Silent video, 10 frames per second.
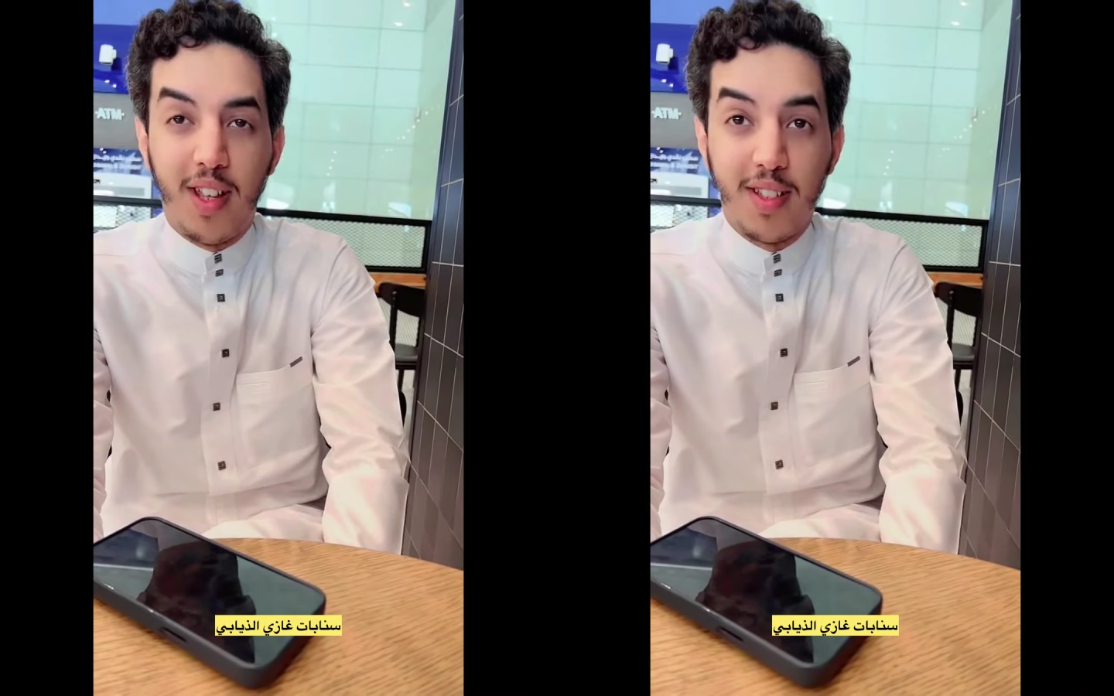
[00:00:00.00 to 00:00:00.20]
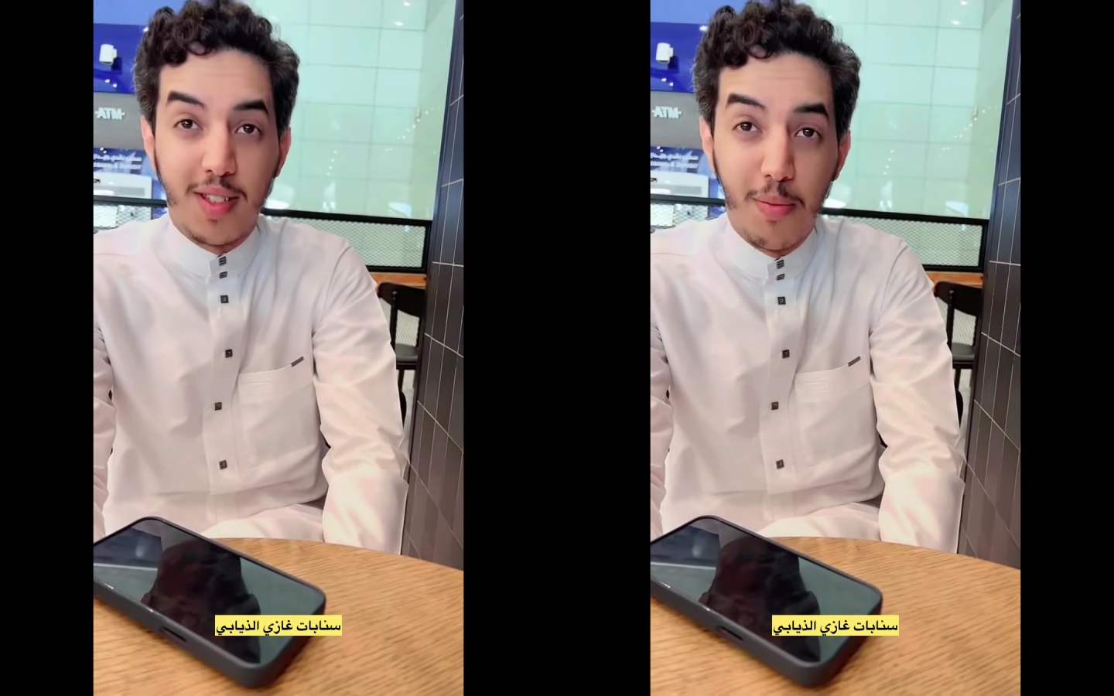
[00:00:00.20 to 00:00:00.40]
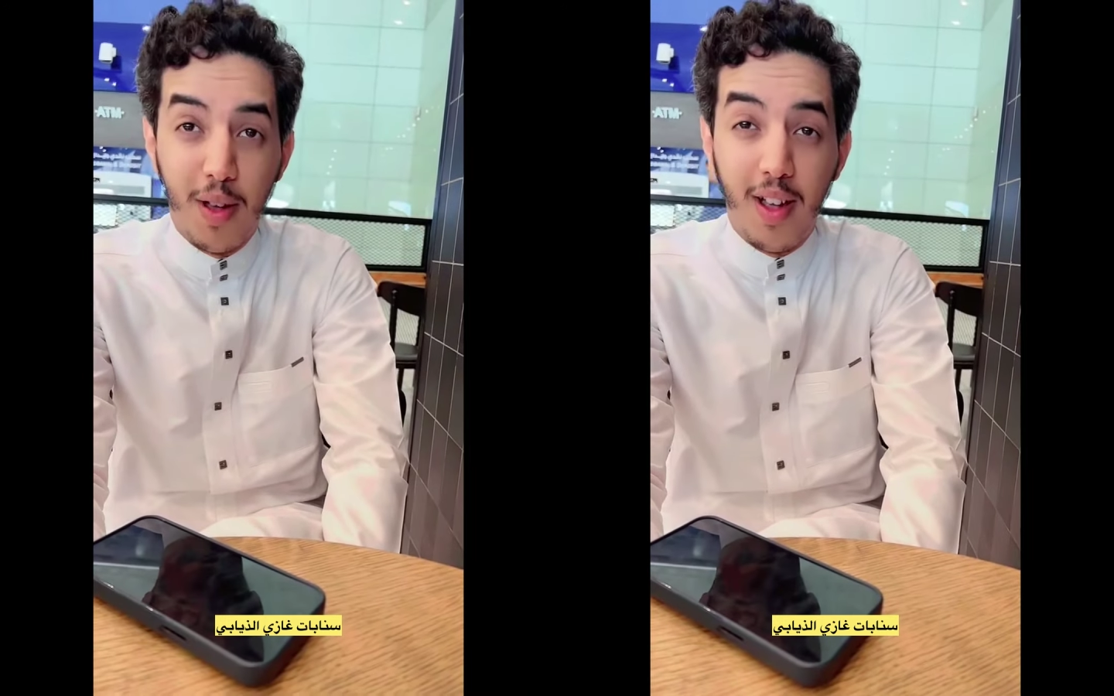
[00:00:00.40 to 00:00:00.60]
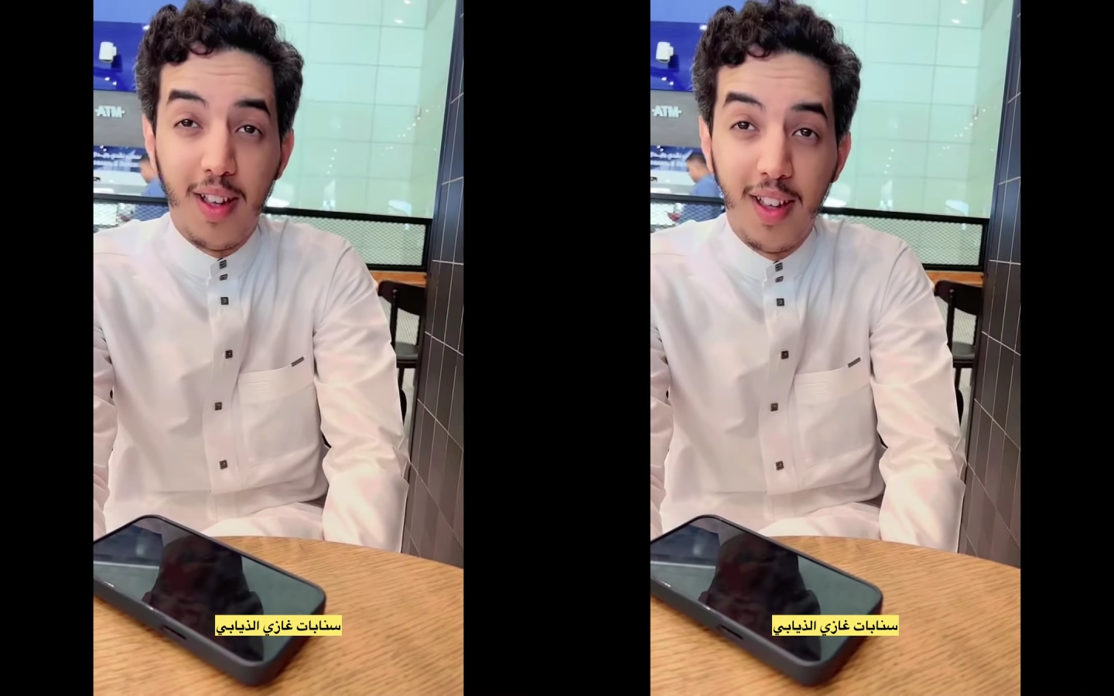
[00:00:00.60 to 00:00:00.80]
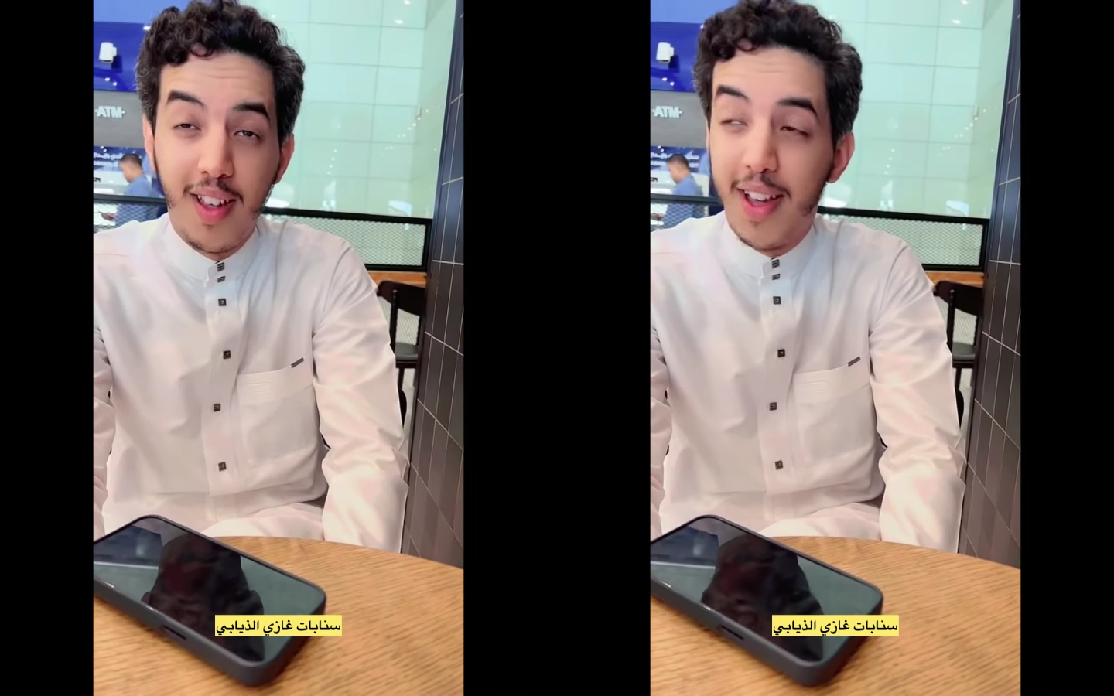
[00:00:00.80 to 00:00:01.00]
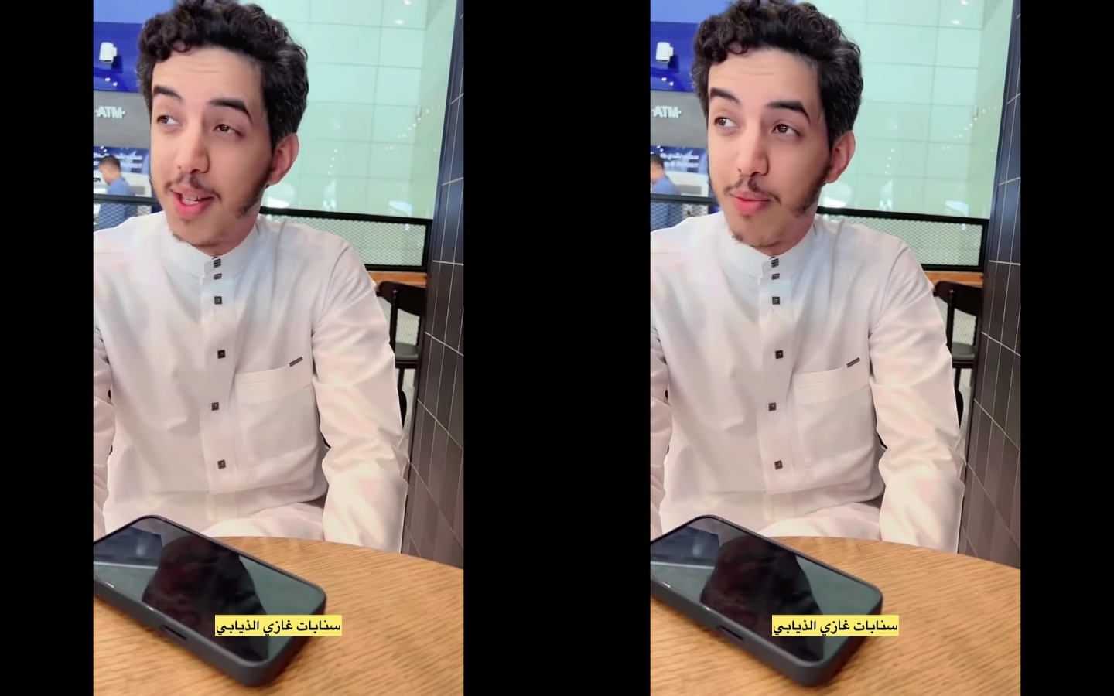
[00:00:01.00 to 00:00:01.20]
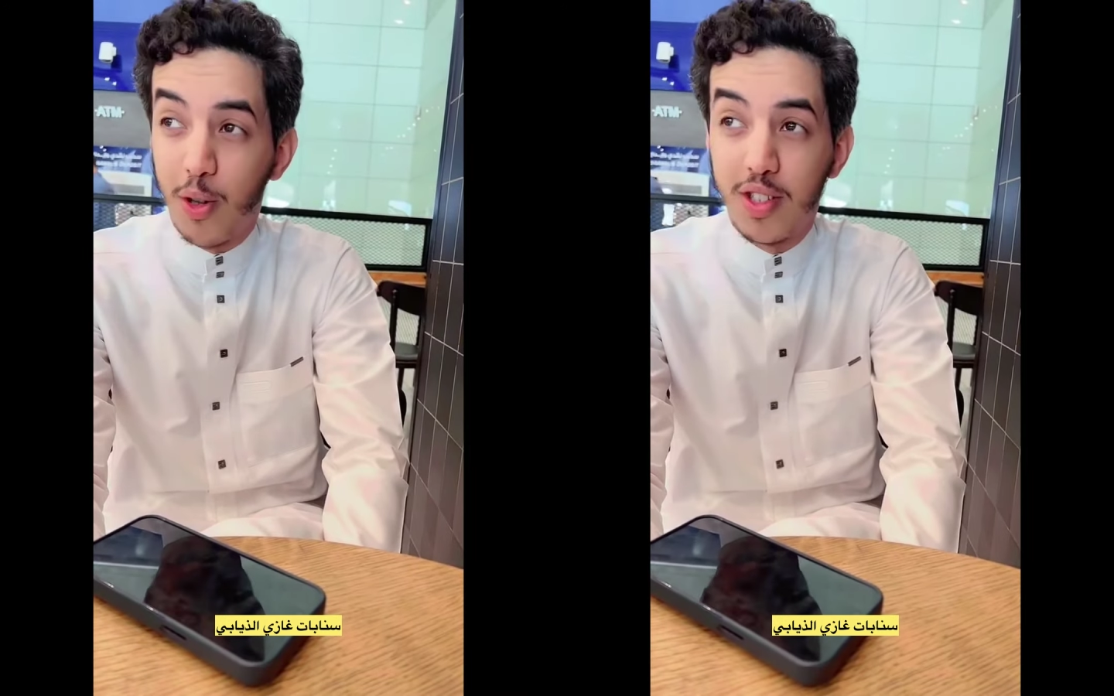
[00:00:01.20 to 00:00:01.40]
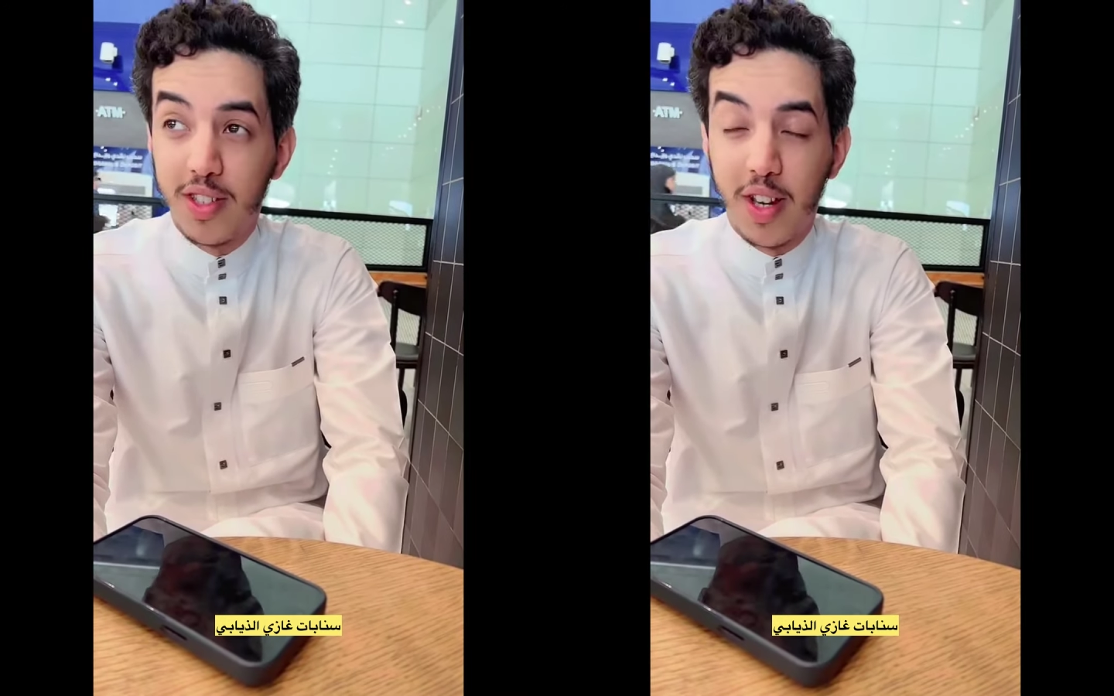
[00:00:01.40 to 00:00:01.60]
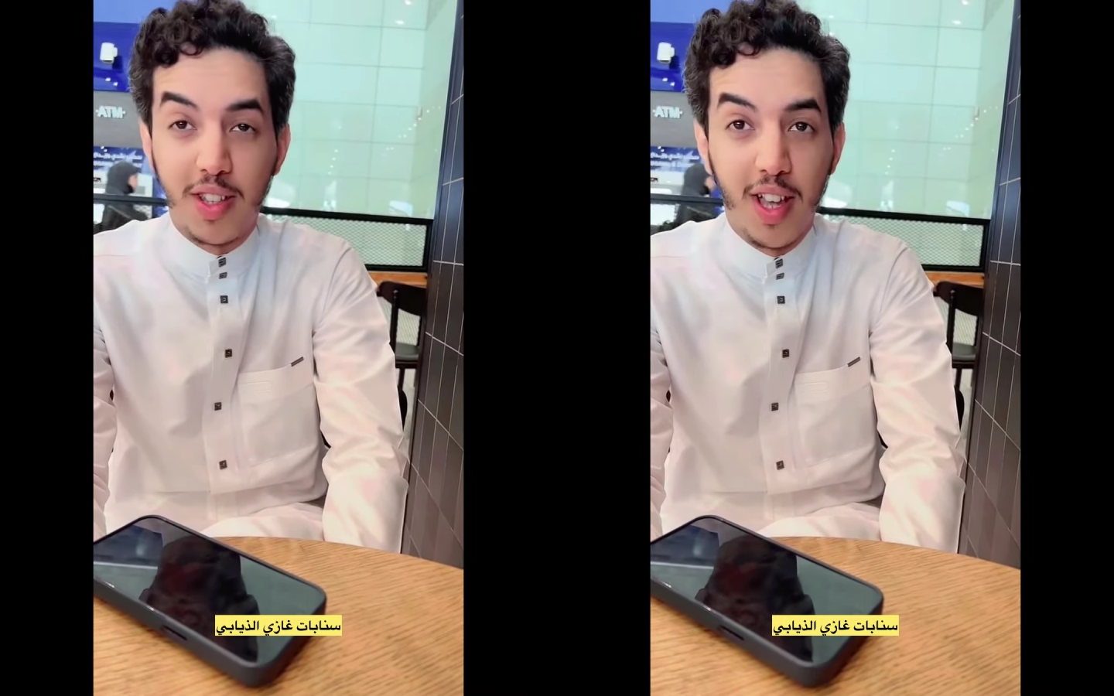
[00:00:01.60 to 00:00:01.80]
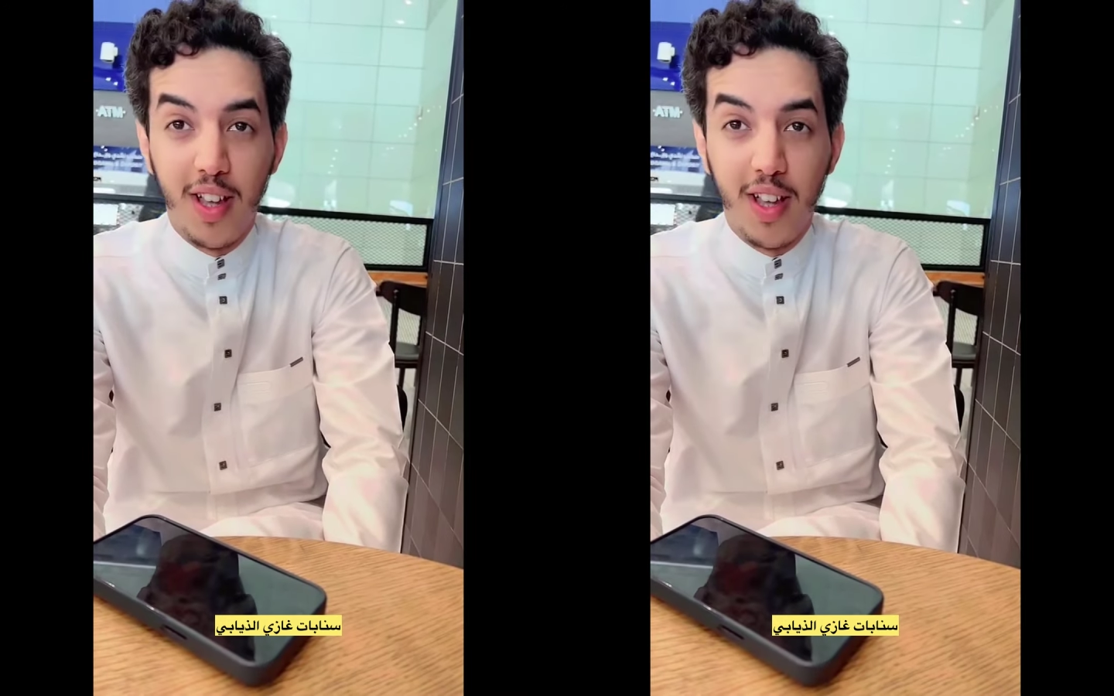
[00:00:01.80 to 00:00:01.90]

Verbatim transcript: الصباح أنا بروح جدة أرتاح